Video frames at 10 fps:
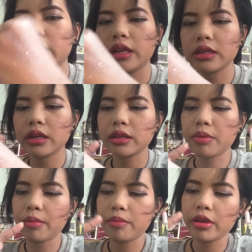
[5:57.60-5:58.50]
งนี่ขนาดจะ
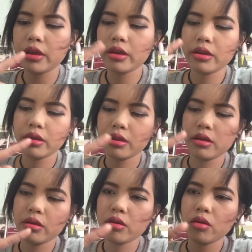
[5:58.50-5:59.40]
เป็นแบบนี้
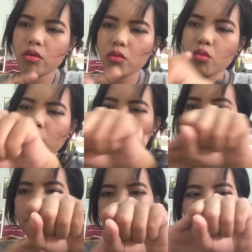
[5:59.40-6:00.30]
วนล
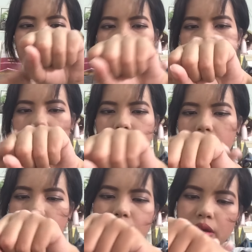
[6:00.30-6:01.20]
งไป
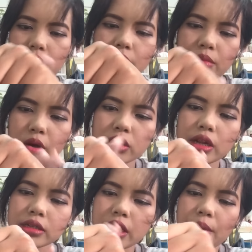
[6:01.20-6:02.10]
มันก็
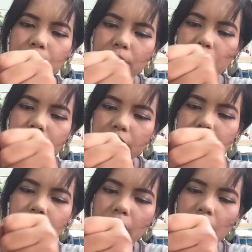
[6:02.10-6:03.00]
จะลักษณะเป็นแบบ
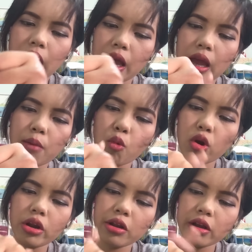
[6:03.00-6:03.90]
น้ำน้ำ
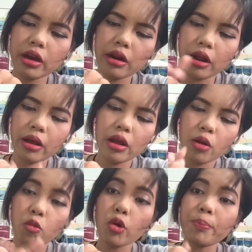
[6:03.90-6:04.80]
วนเรื่อ
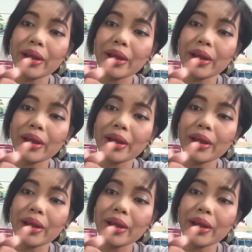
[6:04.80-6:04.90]
ยๆวน